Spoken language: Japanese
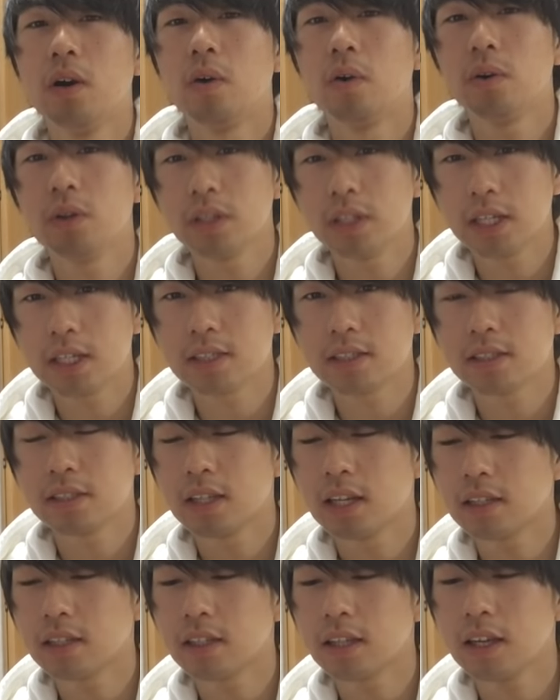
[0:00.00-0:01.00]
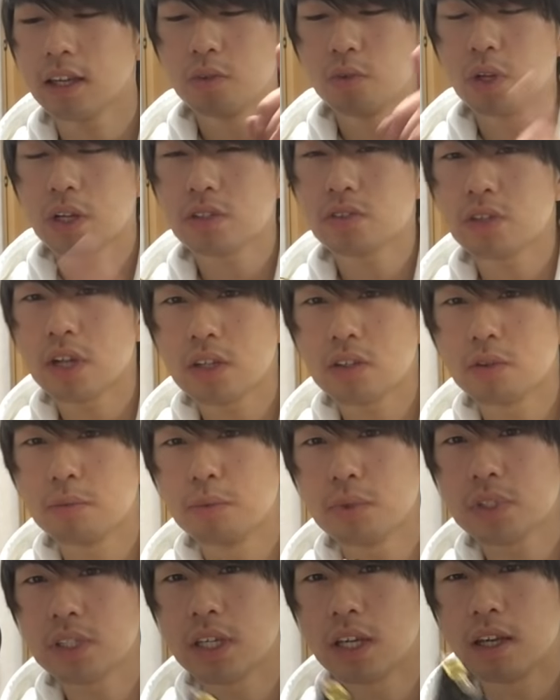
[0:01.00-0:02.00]
多いですなんでねフラッシュライト
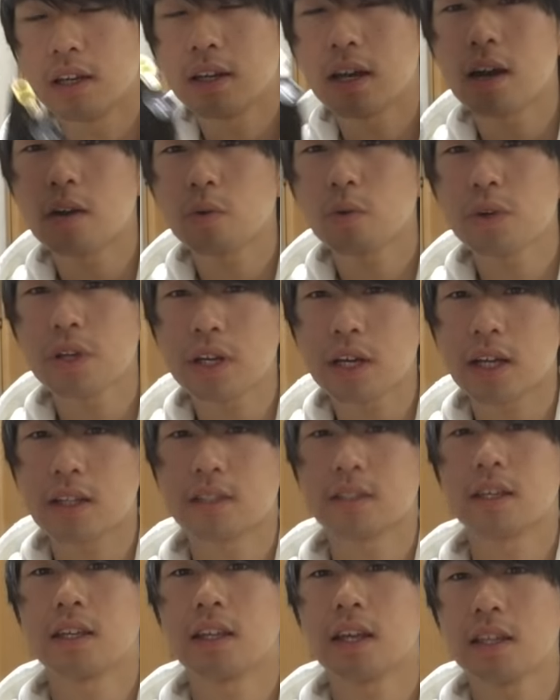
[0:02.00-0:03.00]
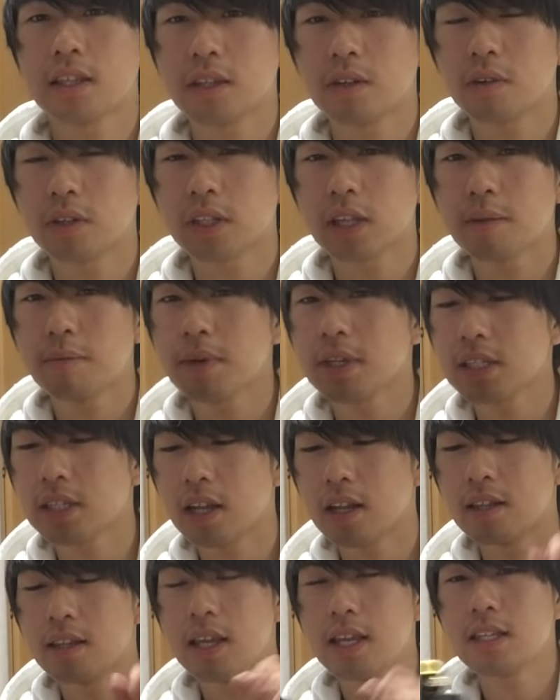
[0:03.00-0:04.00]
もしかっこいいからつけたいっていう方いまし
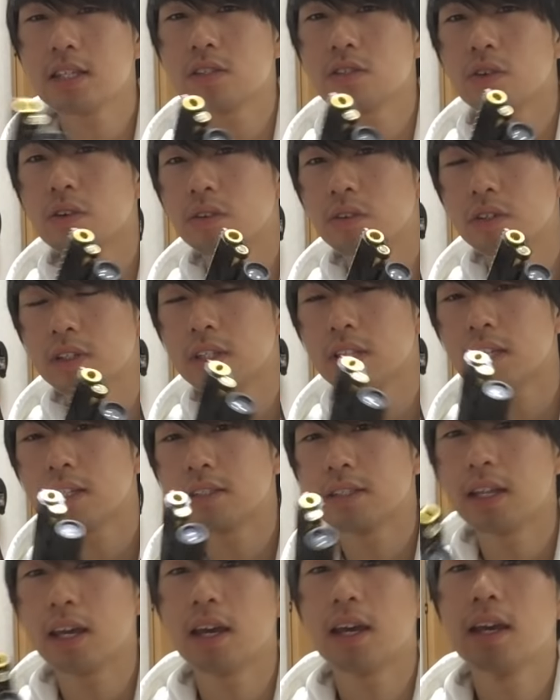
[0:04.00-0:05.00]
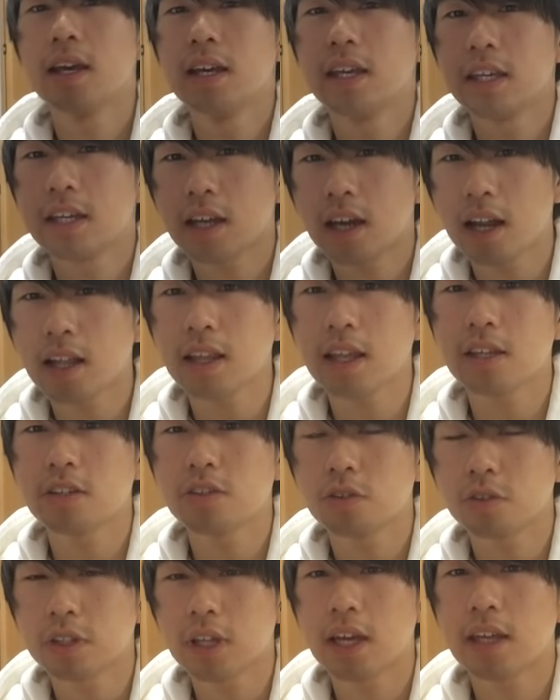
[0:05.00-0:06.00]
たら電池を抜いてですね光らない
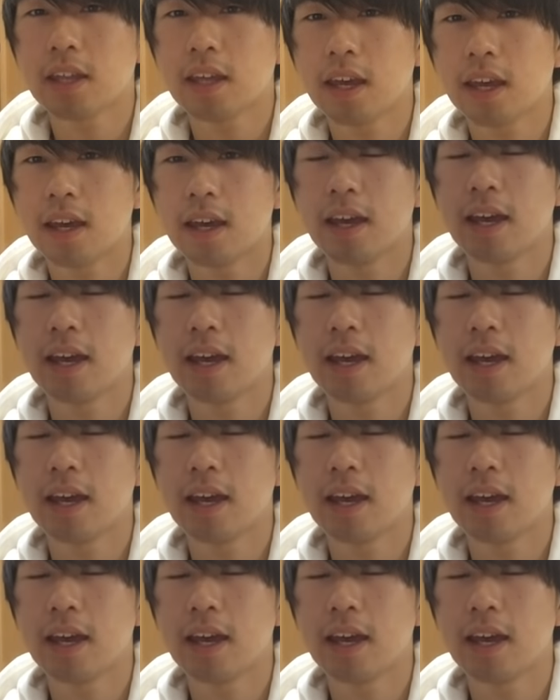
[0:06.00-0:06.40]
状態で、